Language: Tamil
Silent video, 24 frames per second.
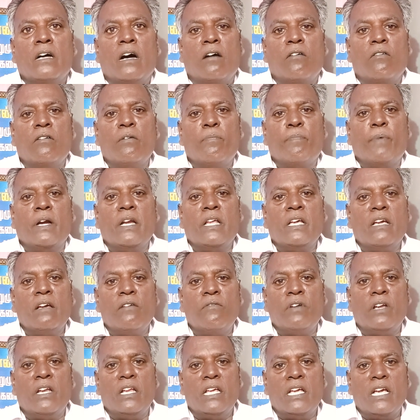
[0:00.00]
அவங்க
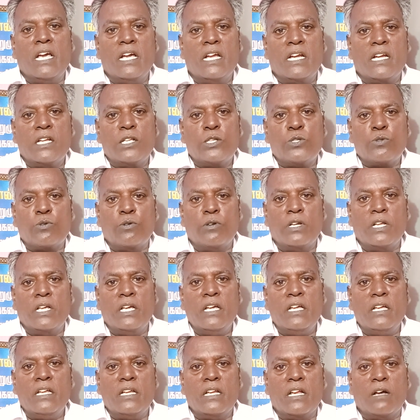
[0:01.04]
படிக்கவில்லையே என்று சொல்லி
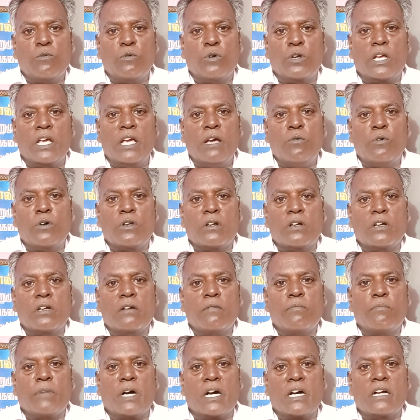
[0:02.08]
நான் ஒரே ஒரு
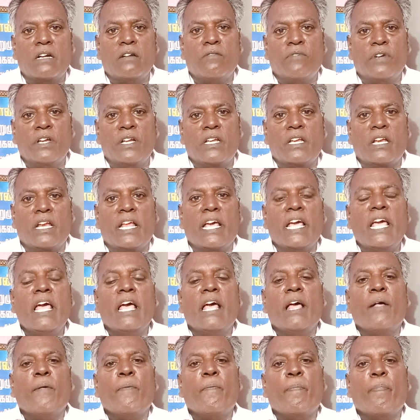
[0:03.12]
மகன் வீட்டில்
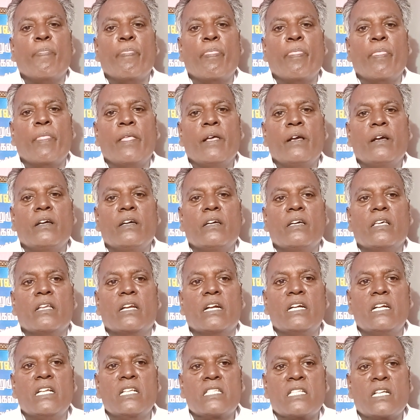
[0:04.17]

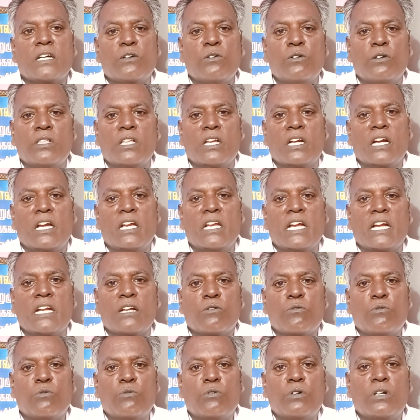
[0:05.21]
இரண்டு சகோதரிகள்
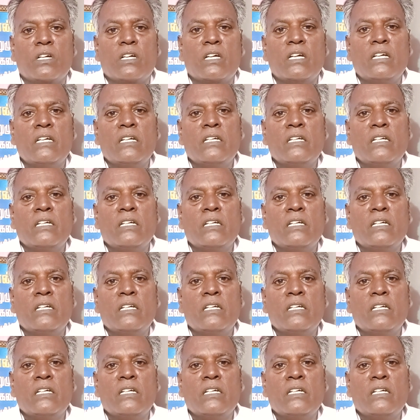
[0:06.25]
எனக்கு உண்டு